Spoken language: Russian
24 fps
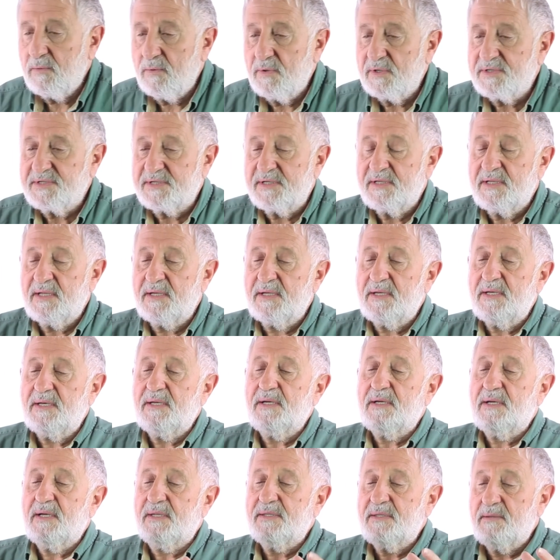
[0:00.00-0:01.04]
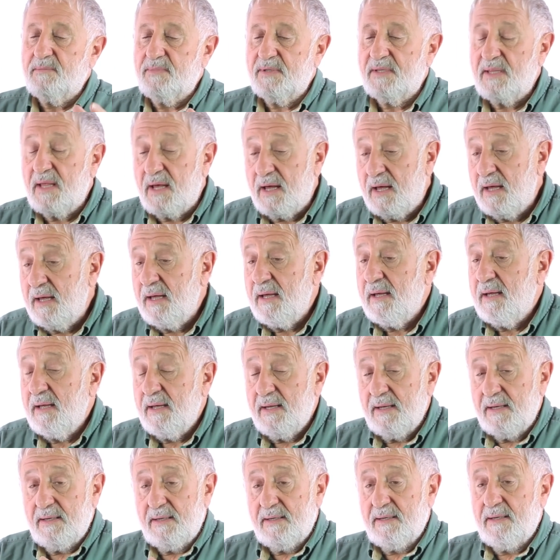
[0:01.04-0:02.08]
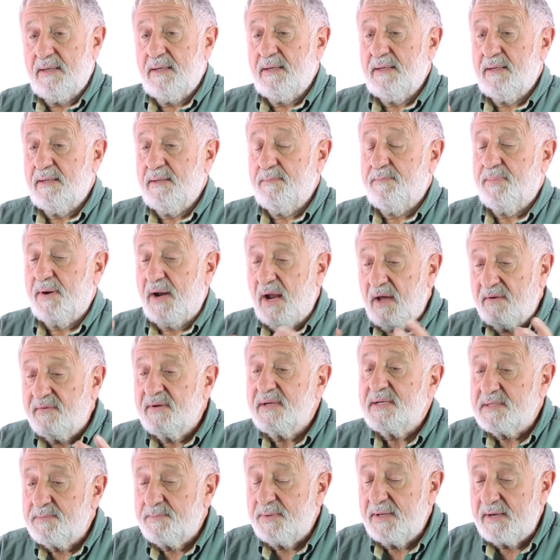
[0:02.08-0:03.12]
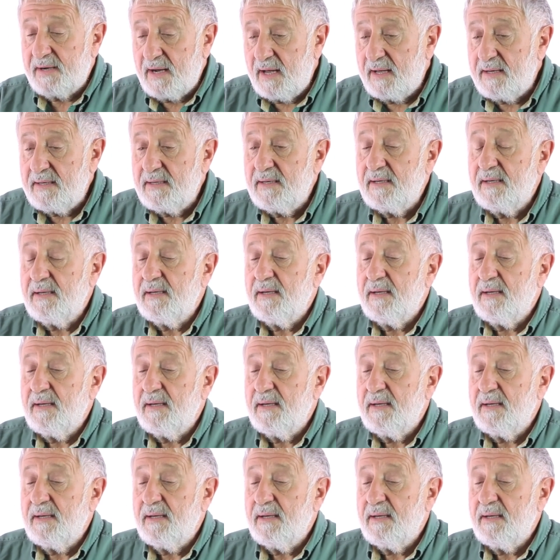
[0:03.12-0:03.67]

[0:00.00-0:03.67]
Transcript: Уотсон и Крик это была э, правая спираль,